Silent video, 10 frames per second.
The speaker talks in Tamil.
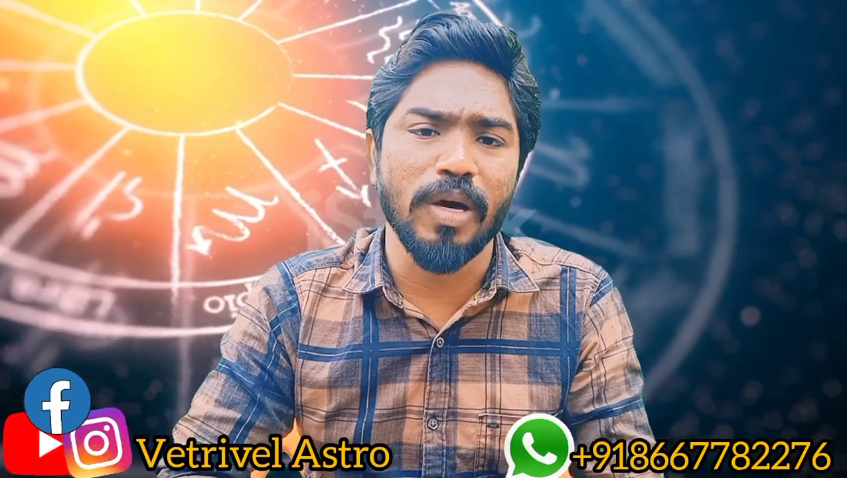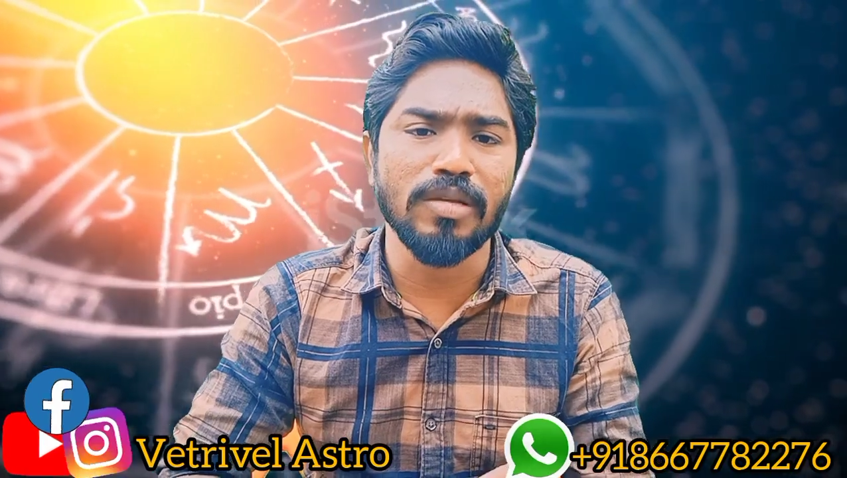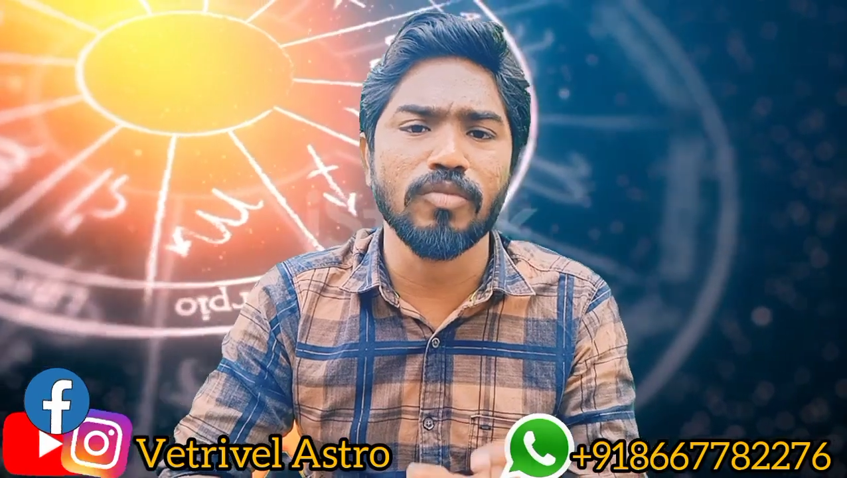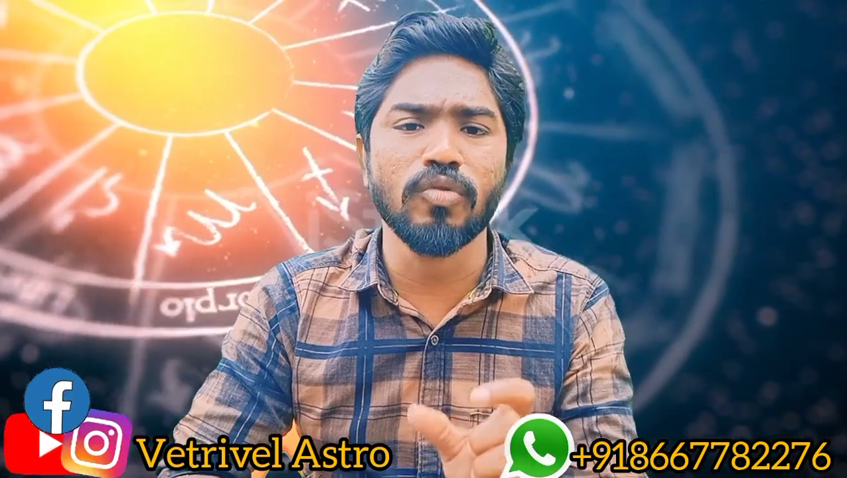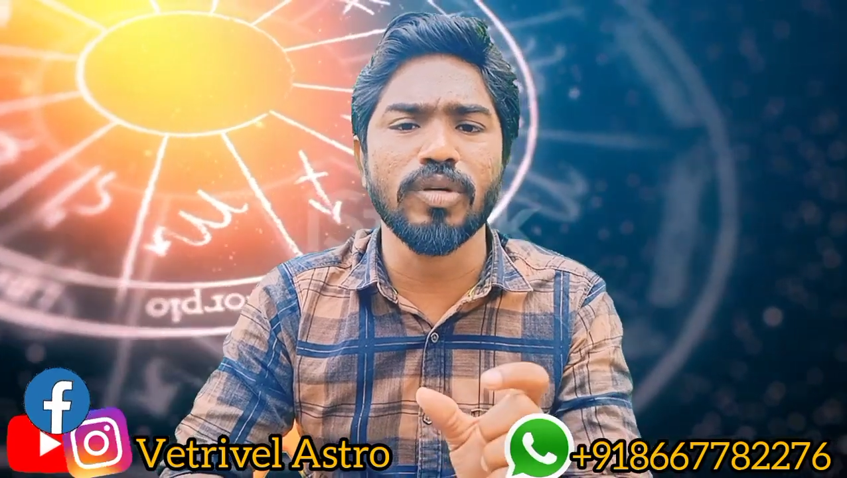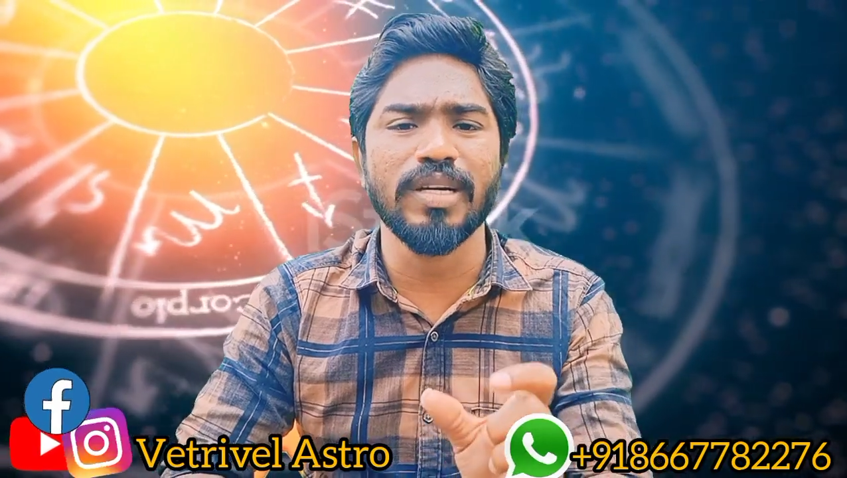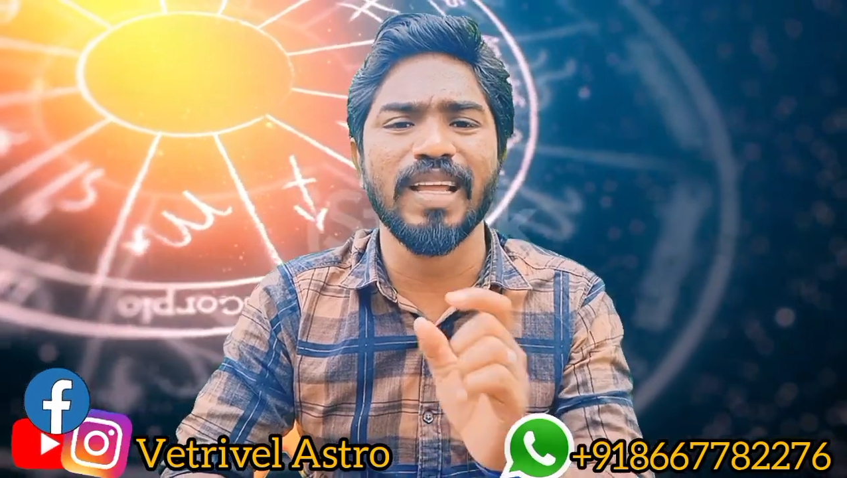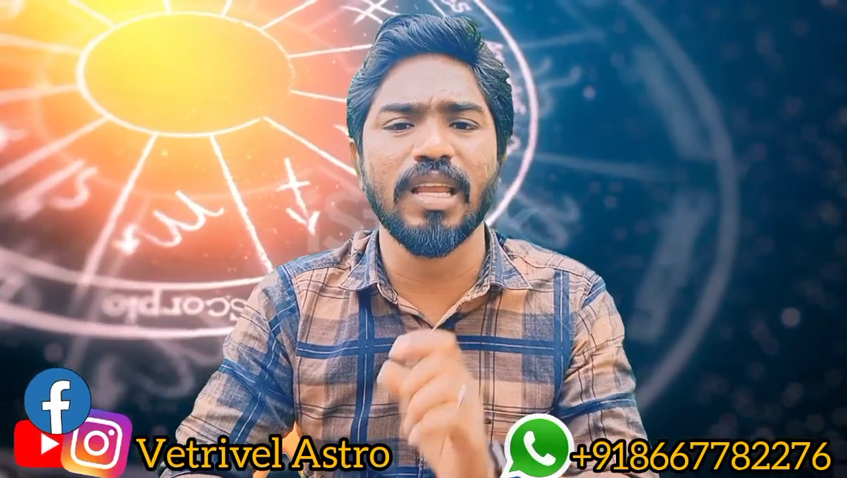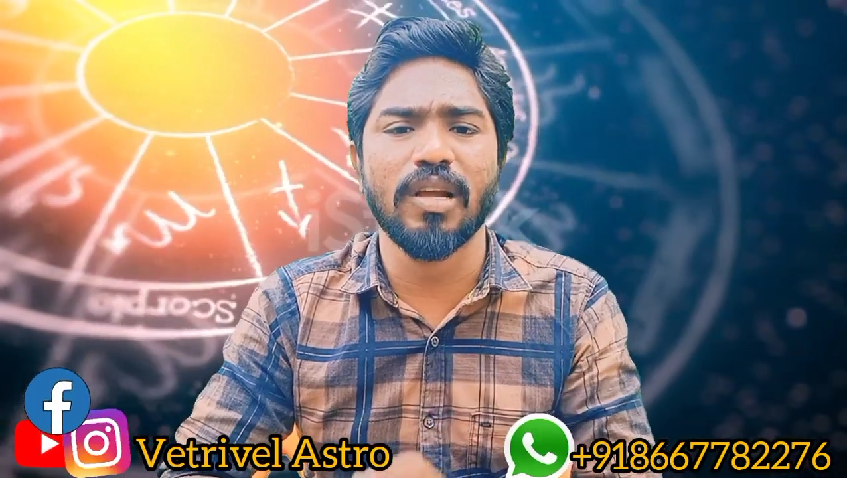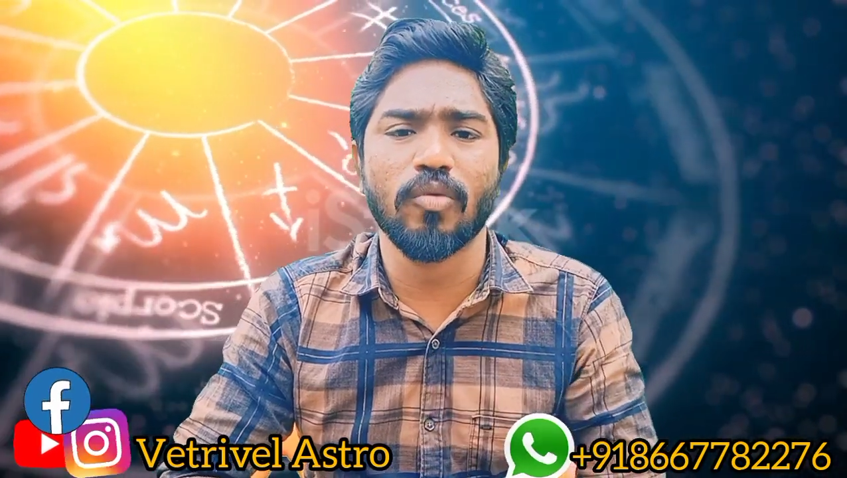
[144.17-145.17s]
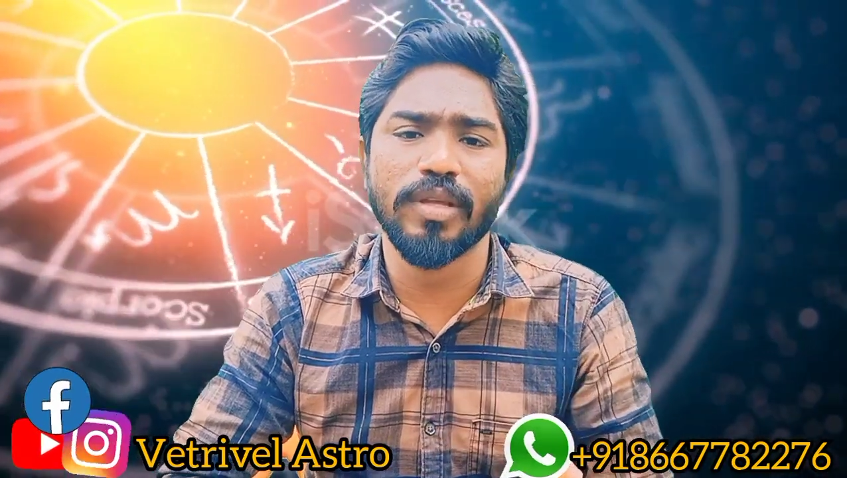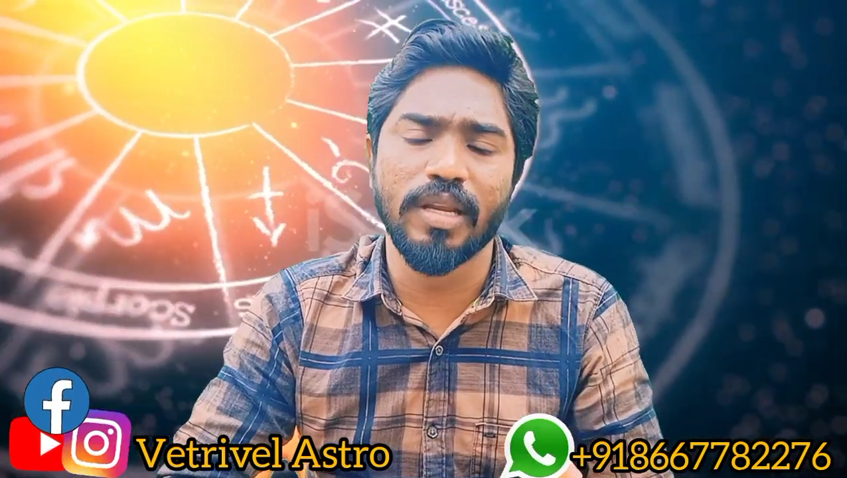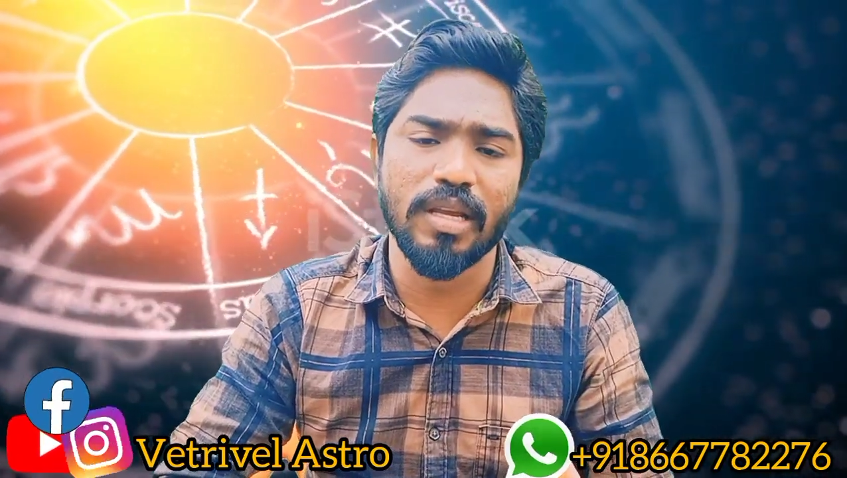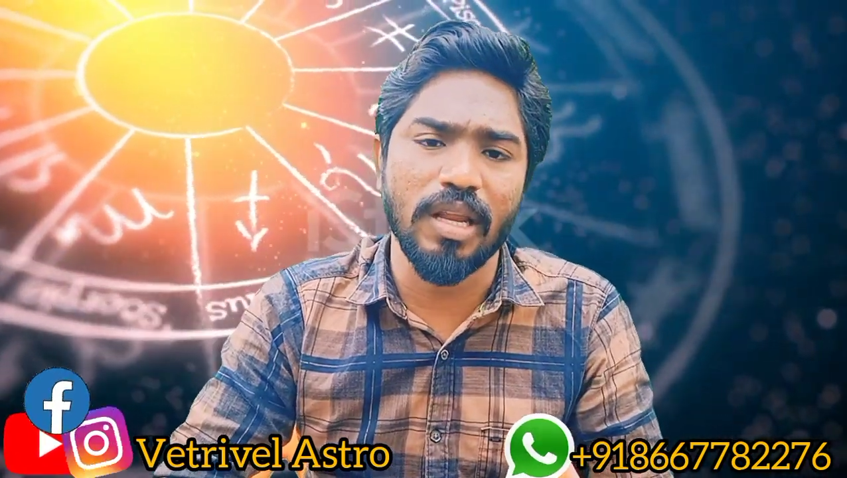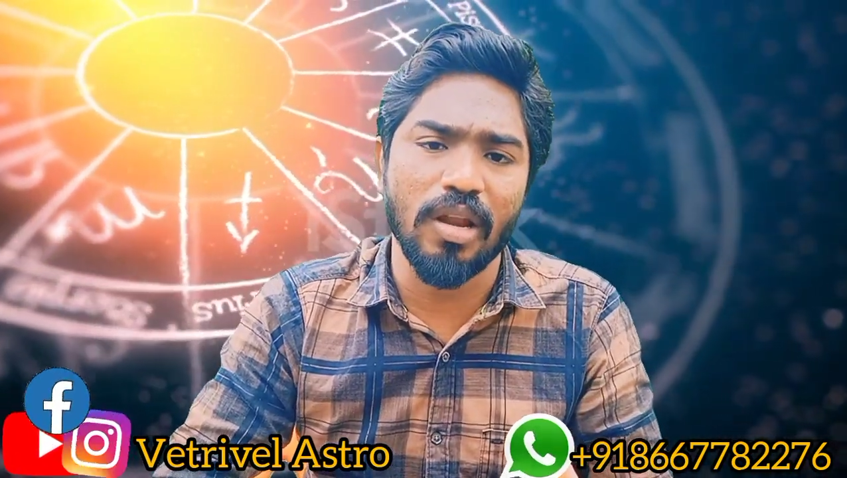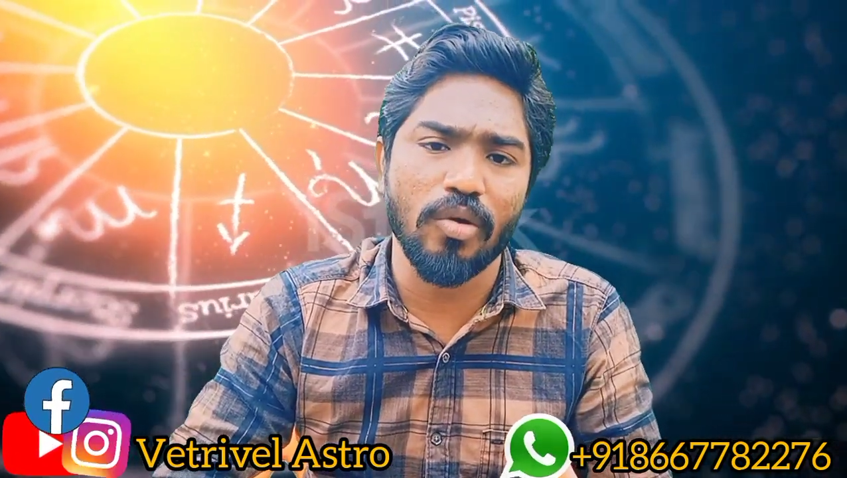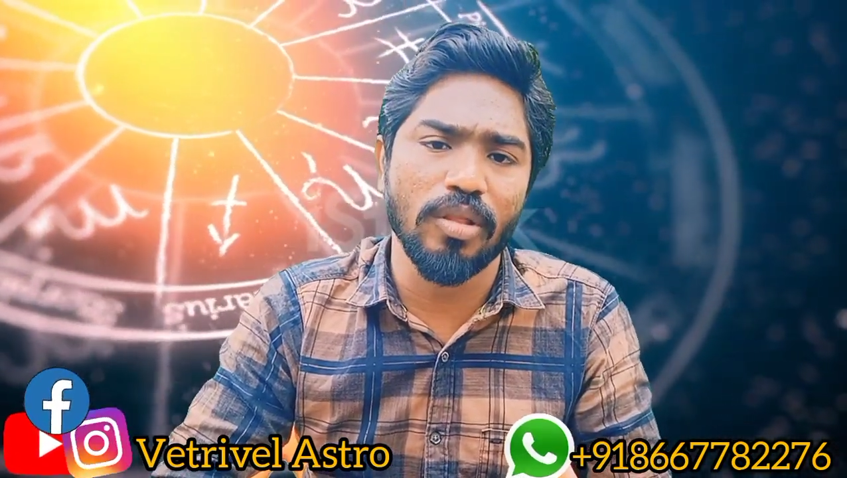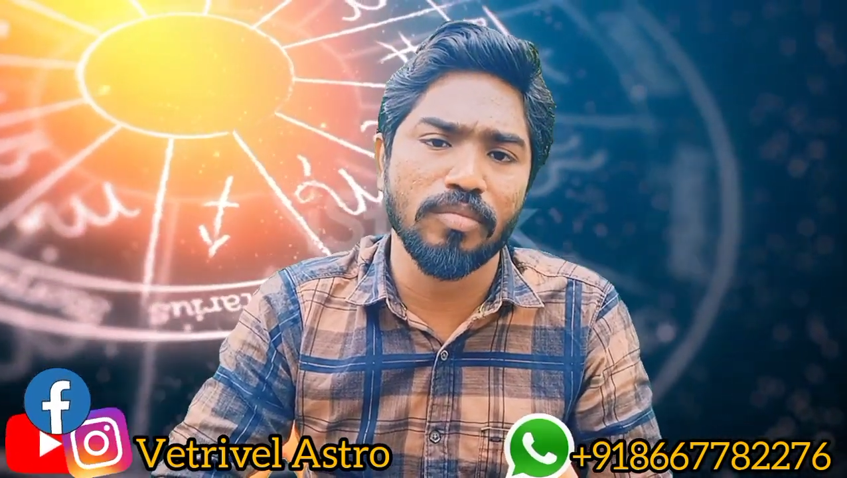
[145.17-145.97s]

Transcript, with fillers: பதிமூன்று டிகிரிக்குள் இருக்கிறாரோ